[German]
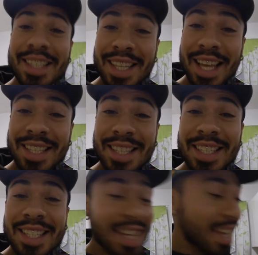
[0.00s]

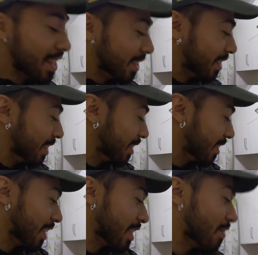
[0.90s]
that's it
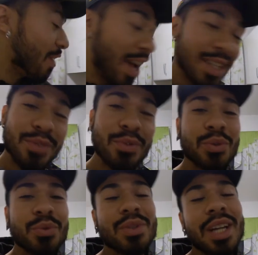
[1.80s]
das war's von
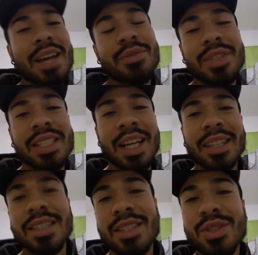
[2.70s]
U Live. Vielen Dank,
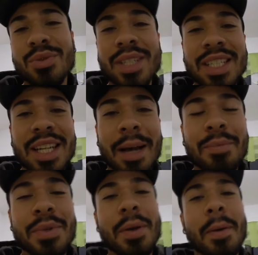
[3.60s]
dass ihr zugesehen
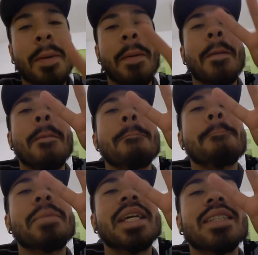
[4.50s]
habt.
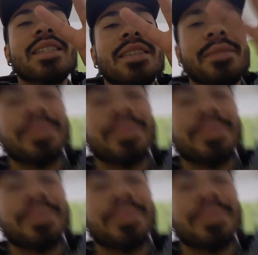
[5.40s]
Peace.